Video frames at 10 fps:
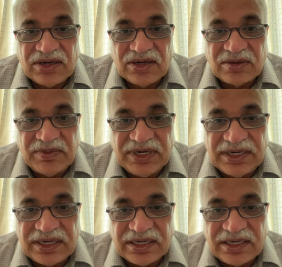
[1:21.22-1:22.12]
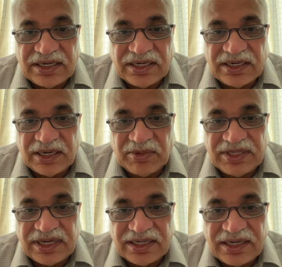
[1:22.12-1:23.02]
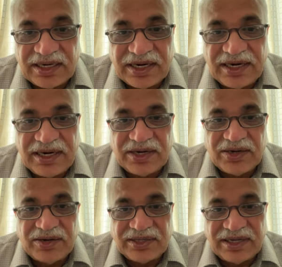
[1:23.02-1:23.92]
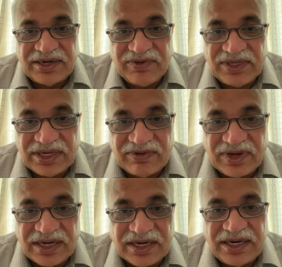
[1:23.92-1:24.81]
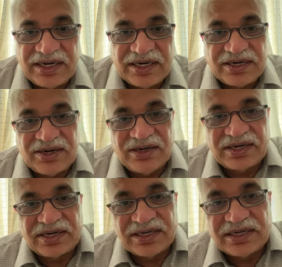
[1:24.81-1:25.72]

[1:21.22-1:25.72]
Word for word: और भी नमिता धर हैं और तनवी तलवार हैं और